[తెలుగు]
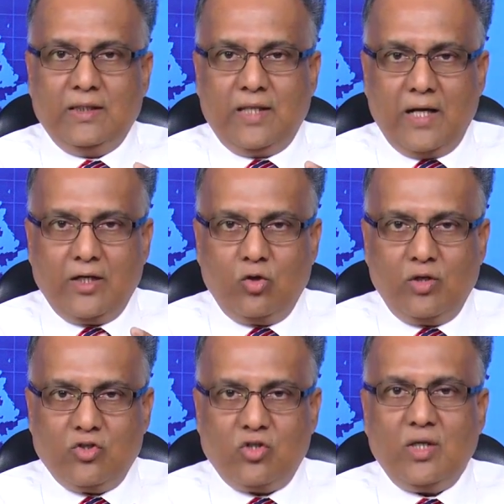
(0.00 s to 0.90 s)
దాని
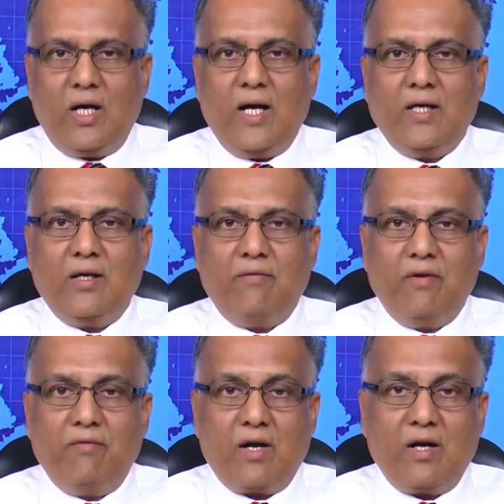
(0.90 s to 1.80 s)
గురించి ఆయన
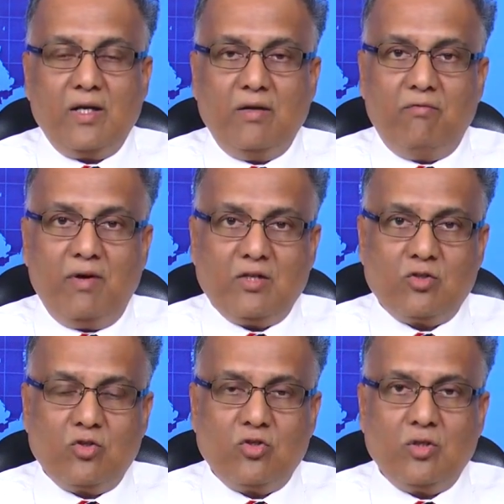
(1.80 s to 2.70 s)
వివరణ
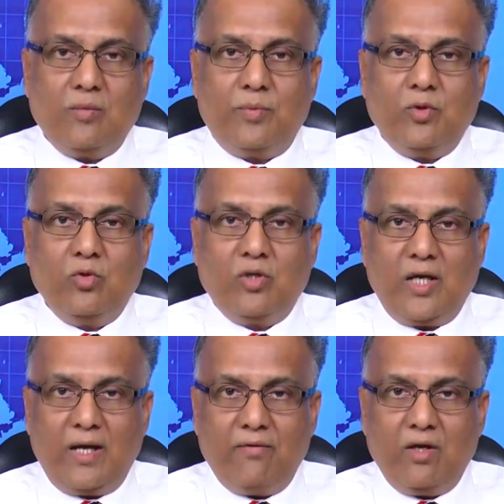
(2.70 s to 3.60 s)
ఇవ్వాల్సి వచ్చినప్పుడు
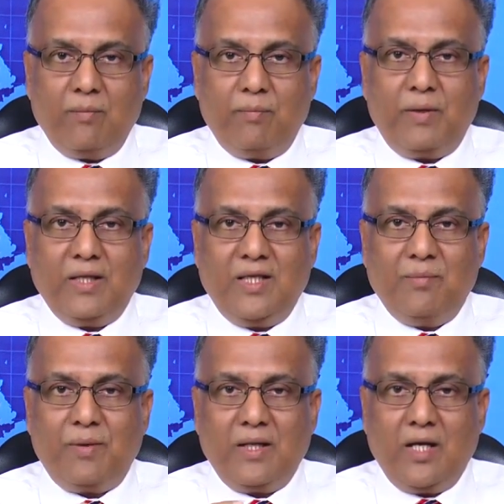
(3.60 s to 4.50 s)
కేవలం పది
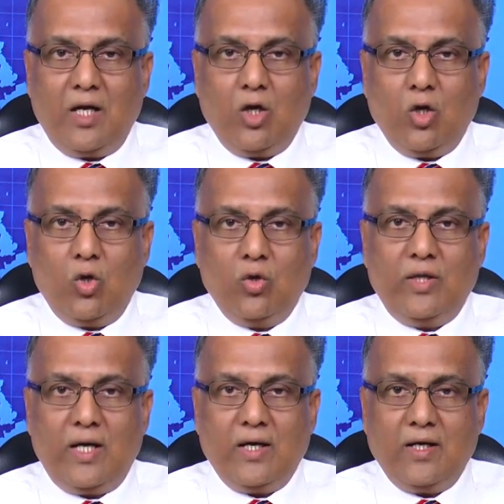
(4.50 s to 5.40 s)
పదాల్లో
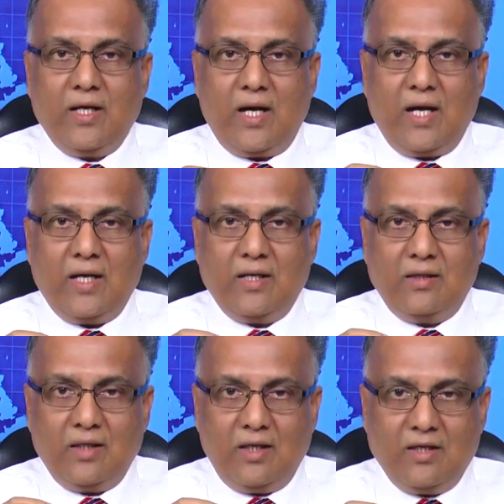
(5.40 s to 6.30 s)
దాన్ని ఆయన
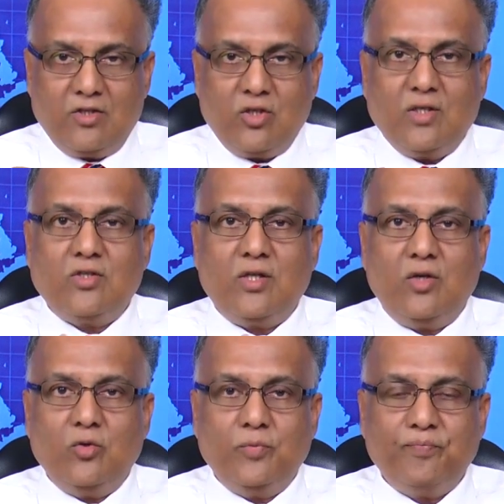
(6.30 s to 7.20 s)

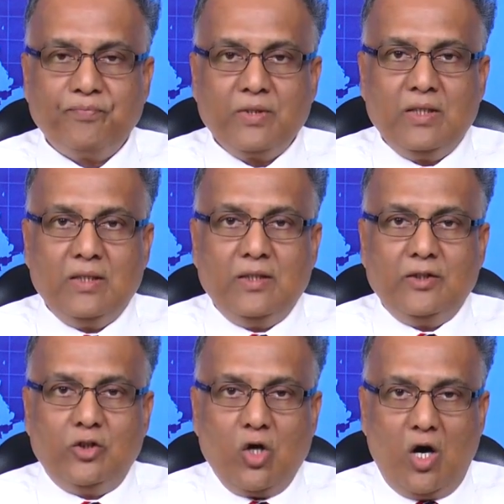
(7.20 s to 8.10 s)
తెలియచేశాడు
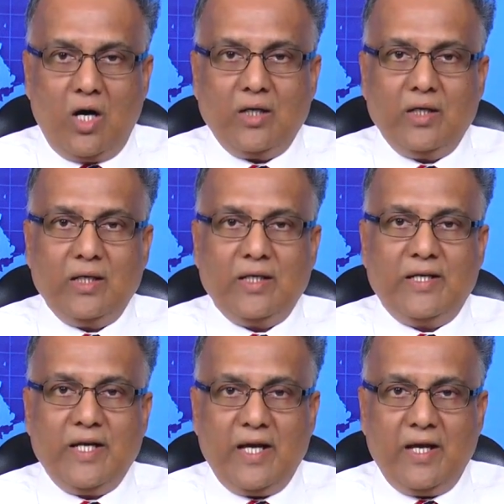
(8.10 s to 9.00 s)
గాడ్
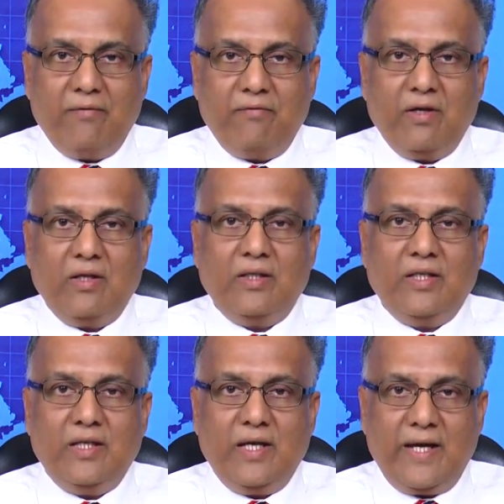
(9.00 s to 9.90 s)
గేవ్
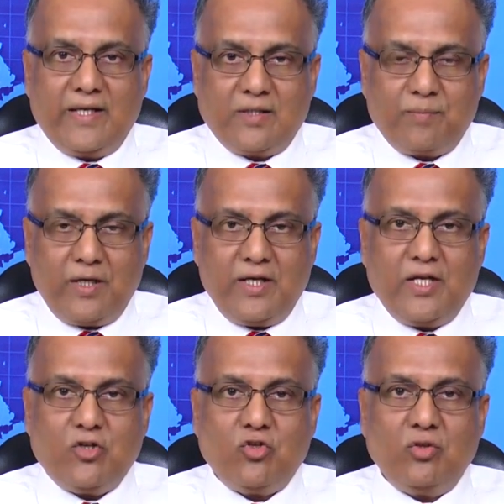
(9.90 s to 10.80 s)
ది
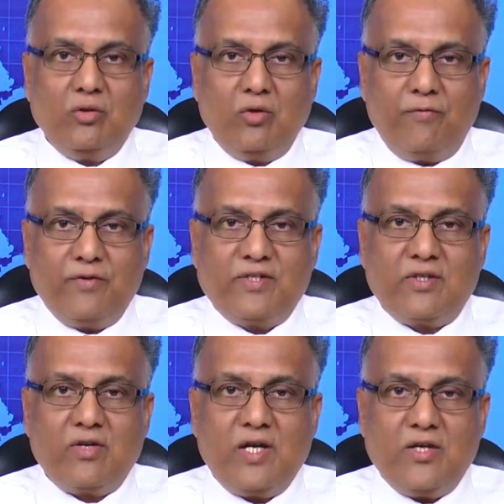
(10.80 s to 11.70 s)
ఎక్స్ప్లెనేషన్ ఆఫ్ హిస్
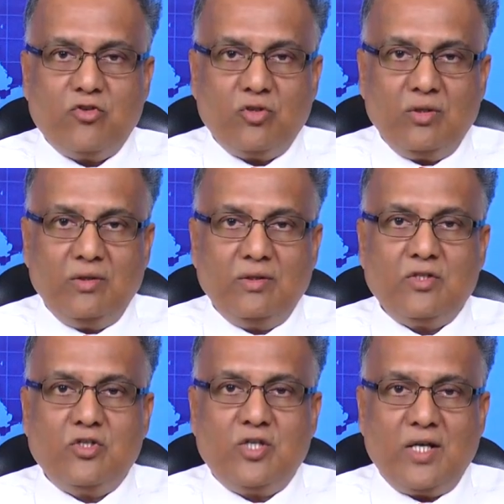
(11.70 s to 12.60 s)
క్రియేషన్
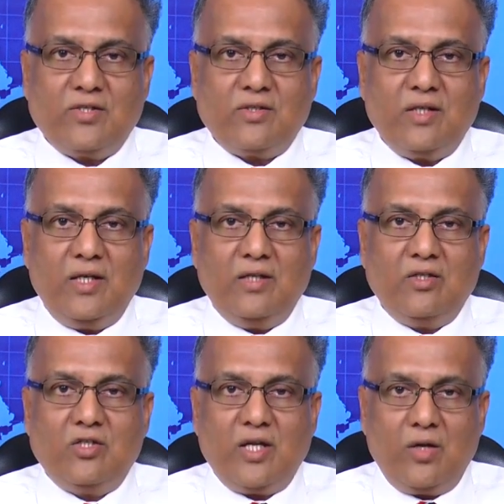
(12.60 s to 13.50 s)
జస్ట్ ఇన్
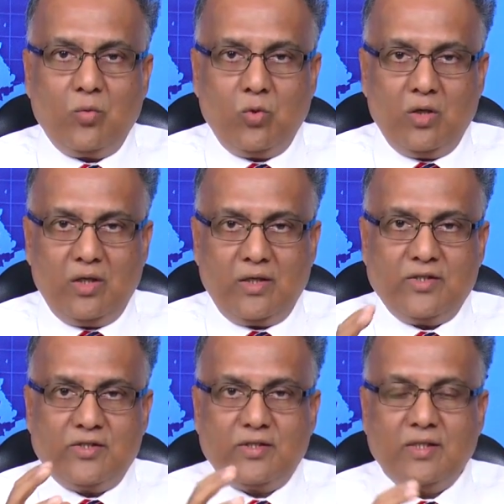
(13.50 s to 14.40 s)
టెన్
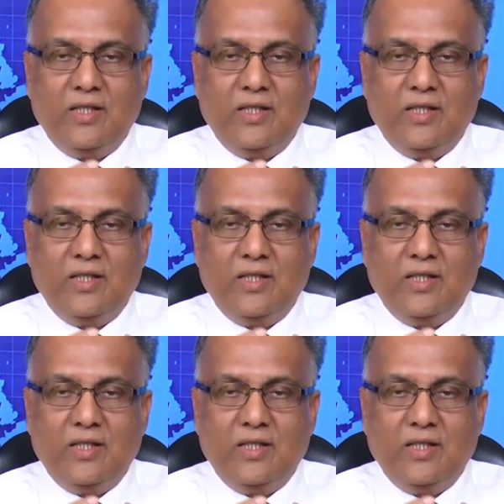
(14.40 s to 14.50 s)
వర్డ్స్